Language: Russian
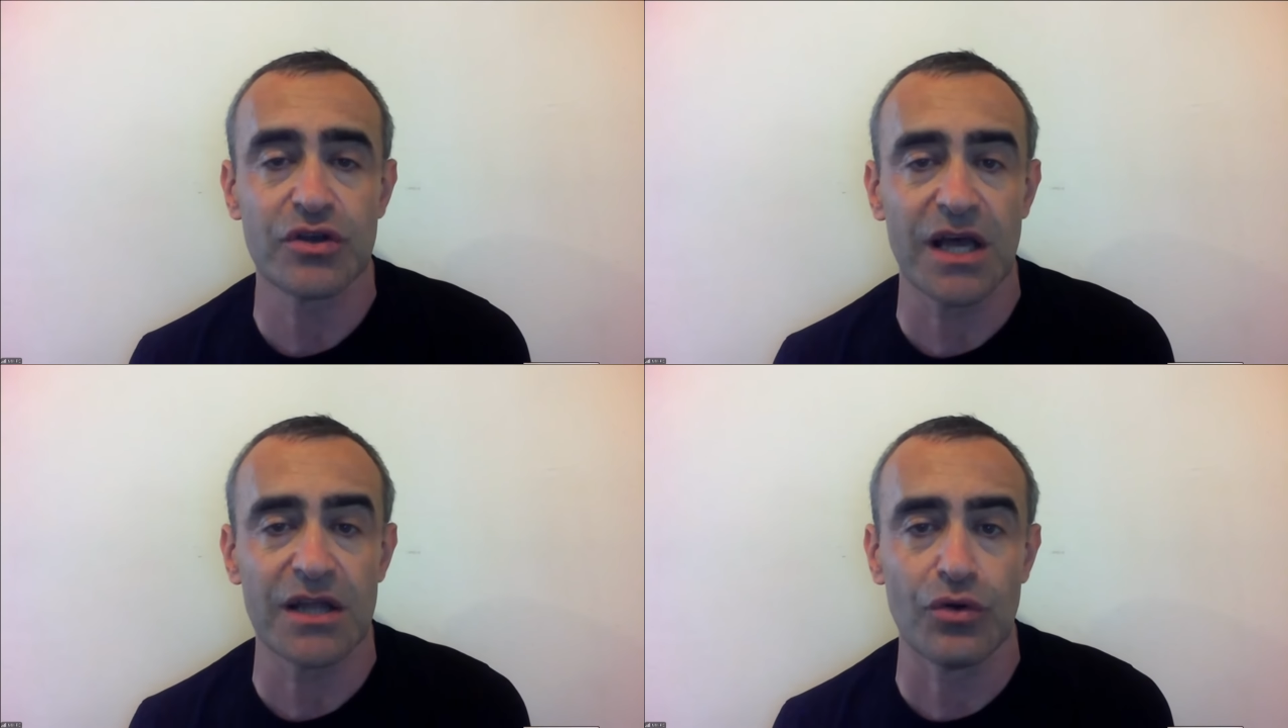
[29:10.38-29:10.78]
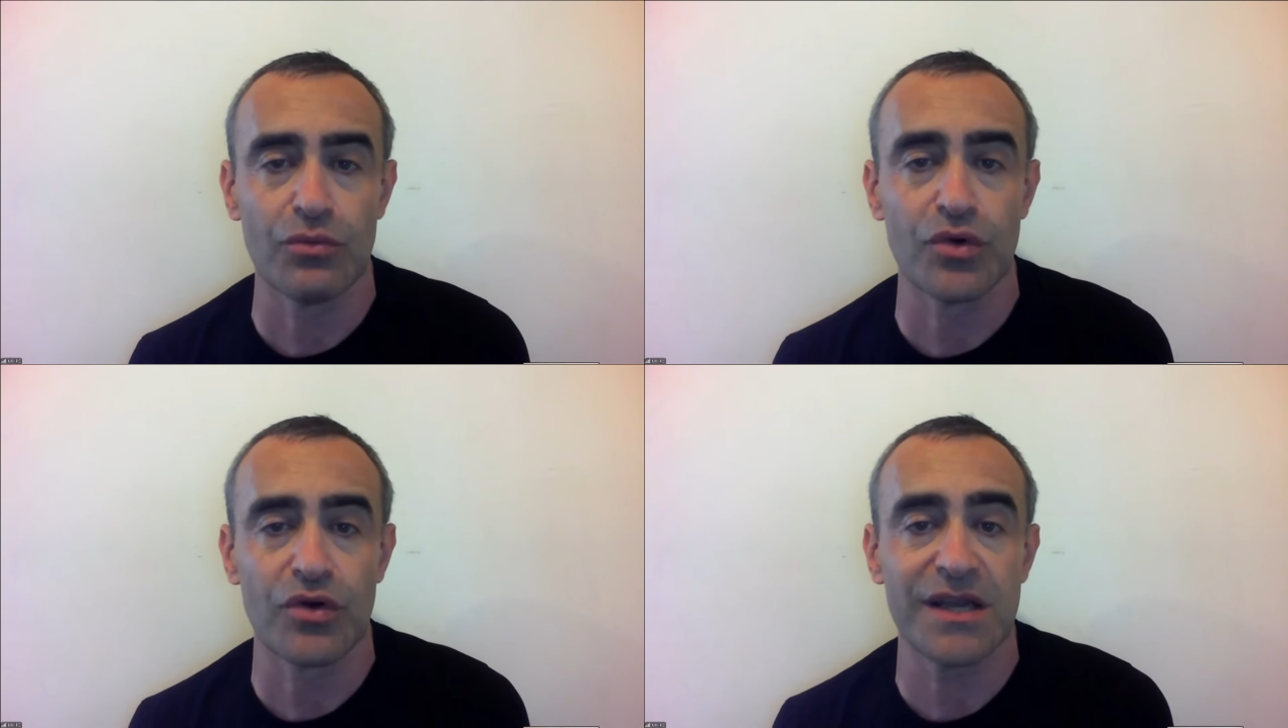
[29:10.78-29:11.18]
Так что я
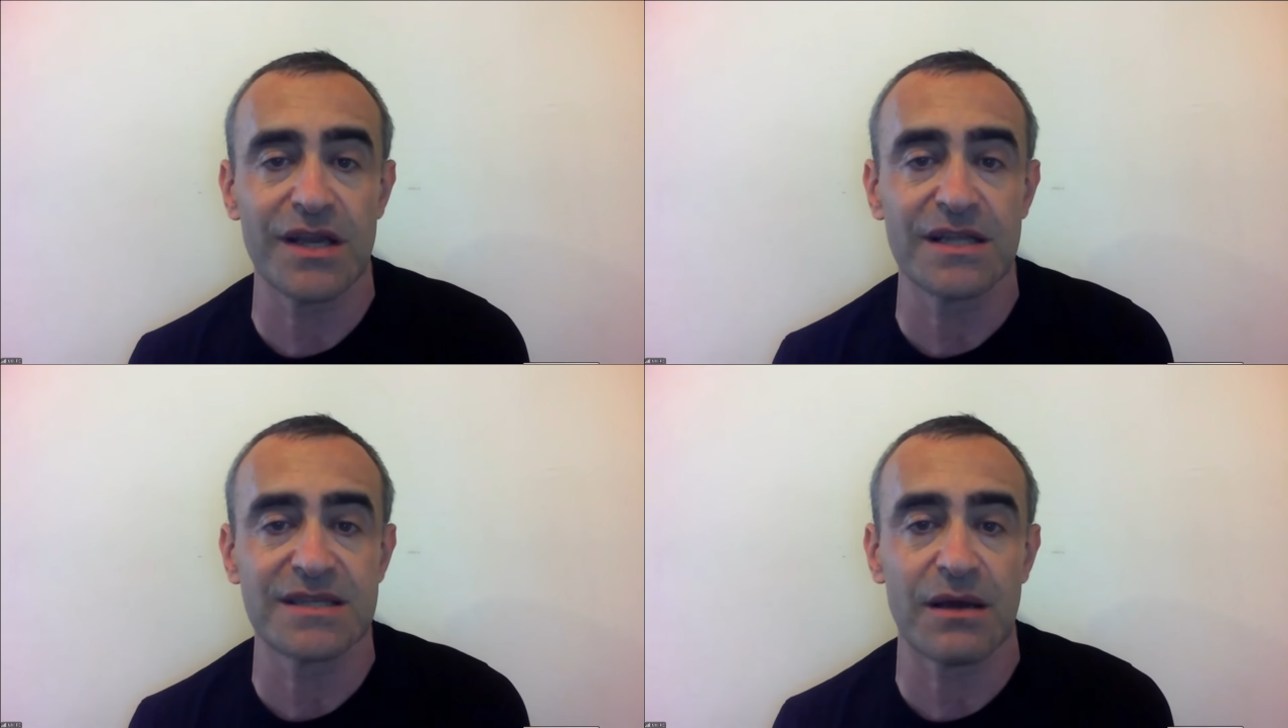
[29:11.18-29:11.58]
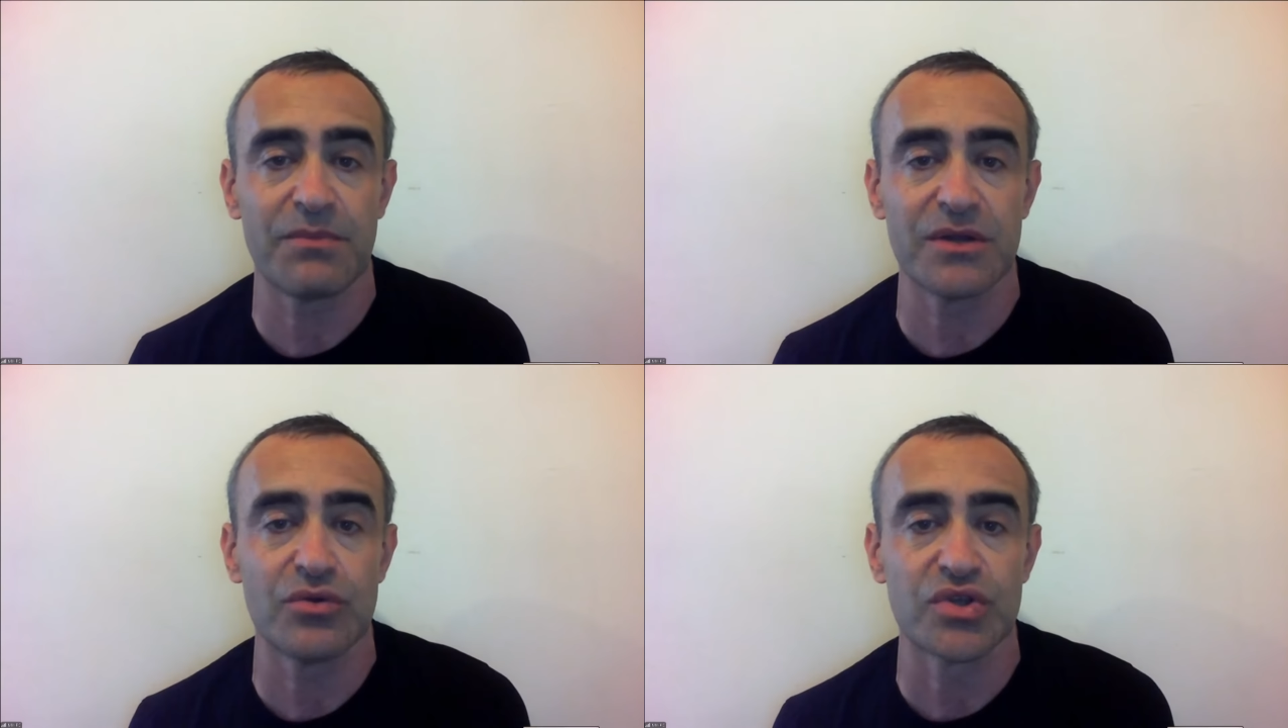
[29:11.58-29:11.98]
думаю, корейцы
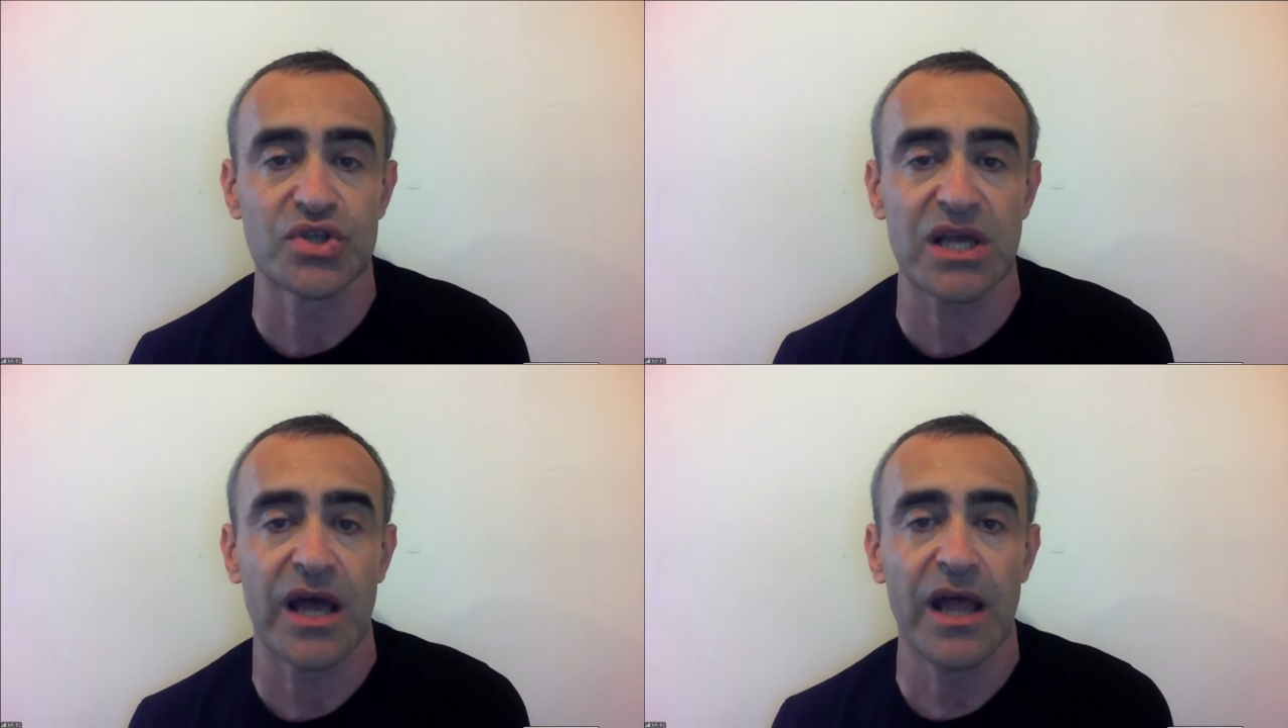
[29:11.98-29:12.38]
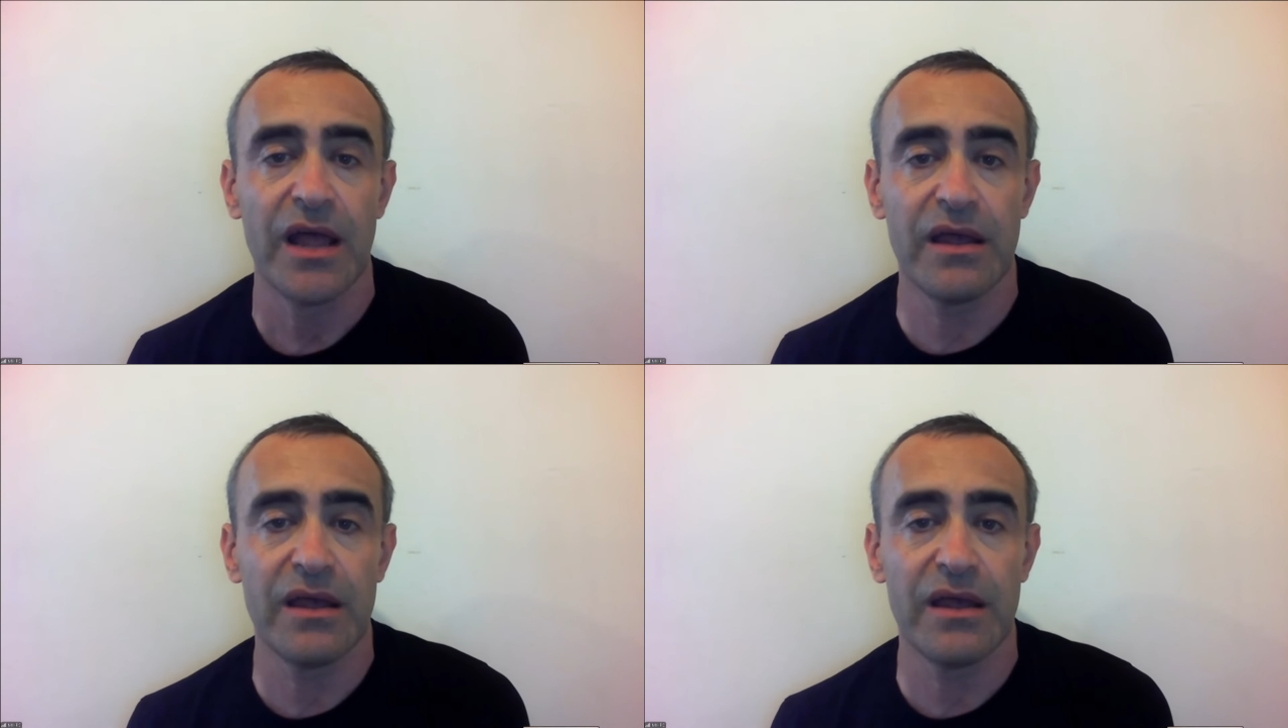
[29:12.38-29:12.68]
обойдутся,